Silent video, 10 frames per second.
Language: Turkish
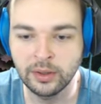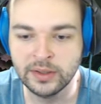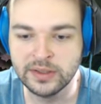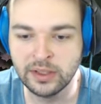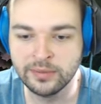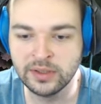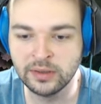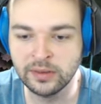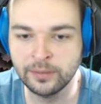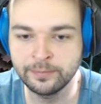Seni bir
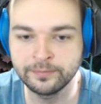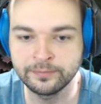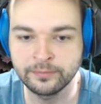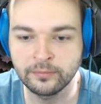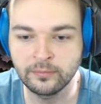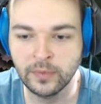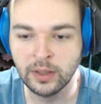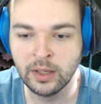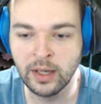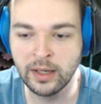satalım.
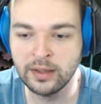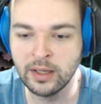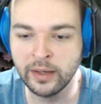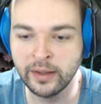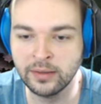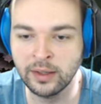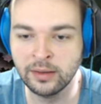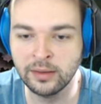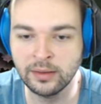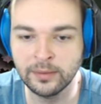Garen nihayet geldi.